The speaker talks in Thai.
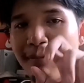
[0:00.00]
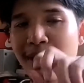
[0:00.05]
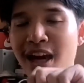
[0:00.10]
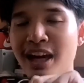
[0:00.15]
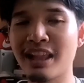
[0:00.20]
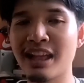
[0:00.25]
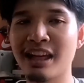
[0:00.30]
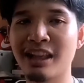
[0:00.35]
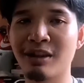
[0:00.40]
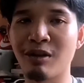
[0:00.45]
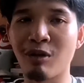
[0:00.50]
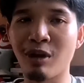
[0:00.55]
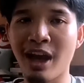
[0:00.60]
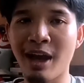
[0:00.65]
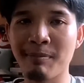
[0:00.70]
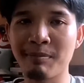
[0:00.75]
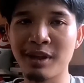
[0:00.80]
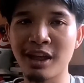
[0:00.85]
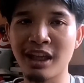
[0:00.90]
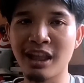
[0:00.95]
ภายใน 2 แอ
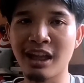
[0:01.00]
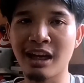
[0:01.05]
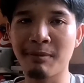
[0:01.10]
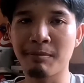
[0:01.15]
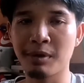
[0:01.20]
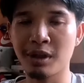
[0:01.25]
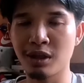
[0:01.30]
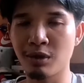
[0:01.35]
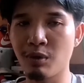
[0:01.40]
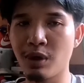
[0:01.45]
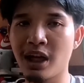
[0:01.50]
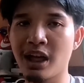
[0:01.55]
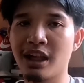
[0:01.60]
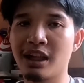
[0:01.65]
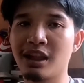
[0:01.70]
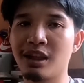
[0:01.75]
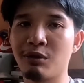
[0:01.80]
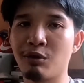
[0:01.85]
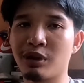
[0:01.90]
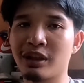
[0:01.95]
ปนี้นะครับก็ถือว่า
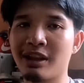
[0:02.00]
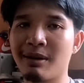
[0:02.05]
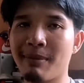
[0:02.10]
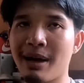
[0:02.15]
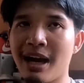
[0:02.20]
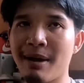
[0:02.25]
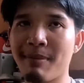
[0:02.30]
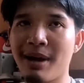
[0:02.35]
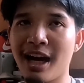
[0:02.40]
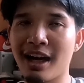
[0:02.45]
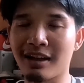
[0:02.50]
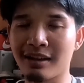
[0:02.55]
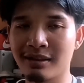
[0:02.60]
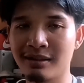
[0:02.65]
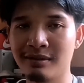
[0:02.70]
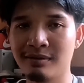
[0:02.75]
สะดวกสบายมาก